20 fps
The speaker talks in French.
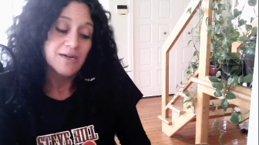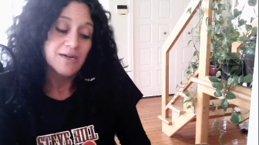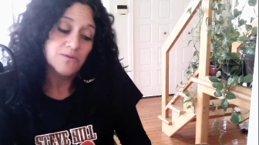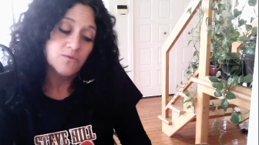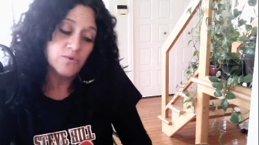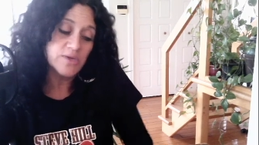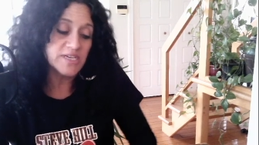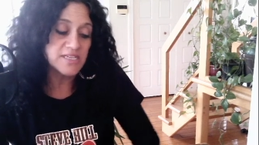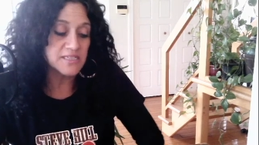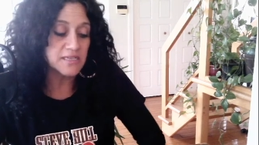
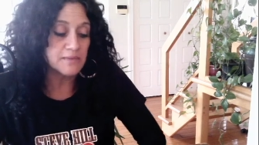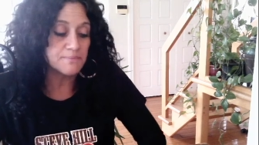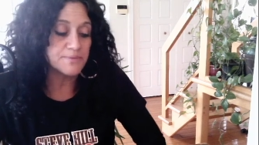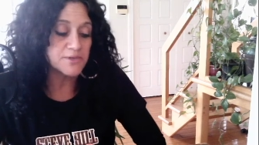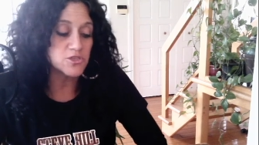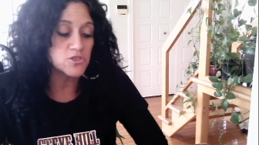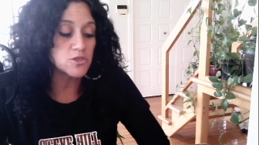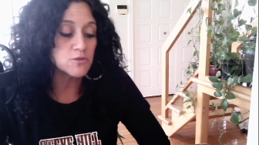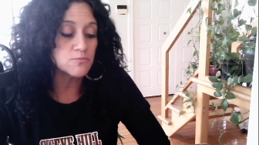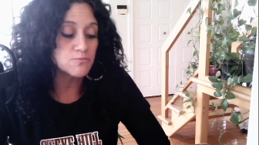Oui, cette
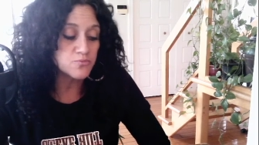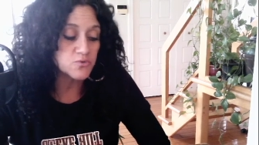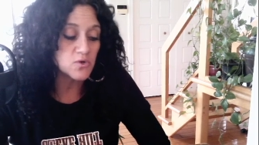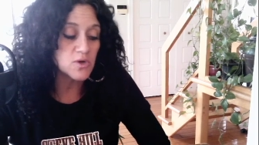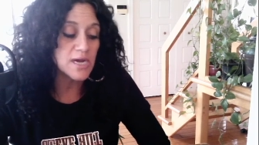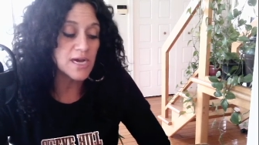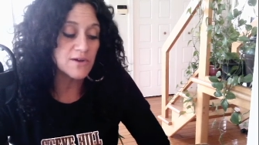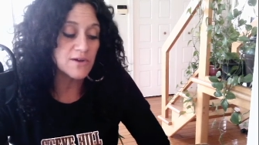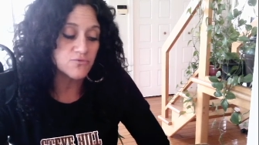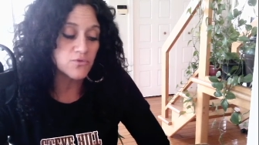personne
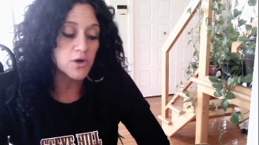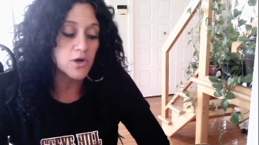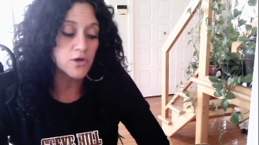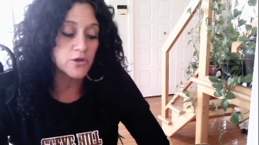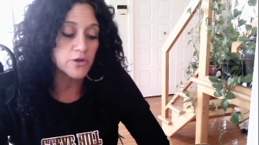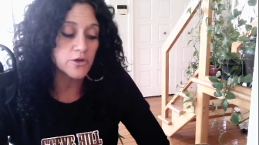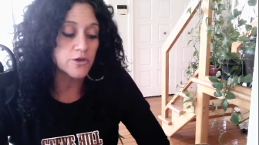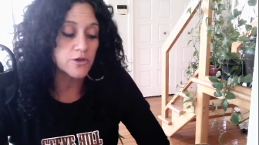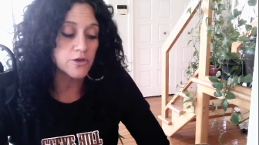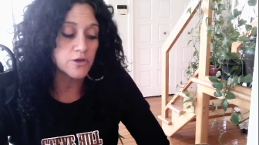pourrait avoir
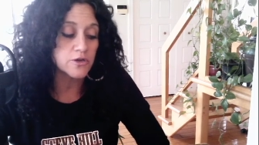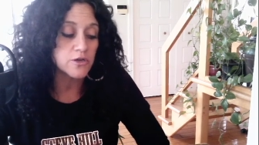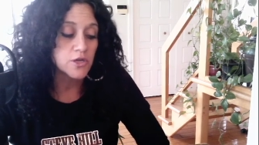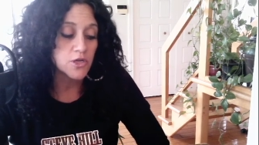euh,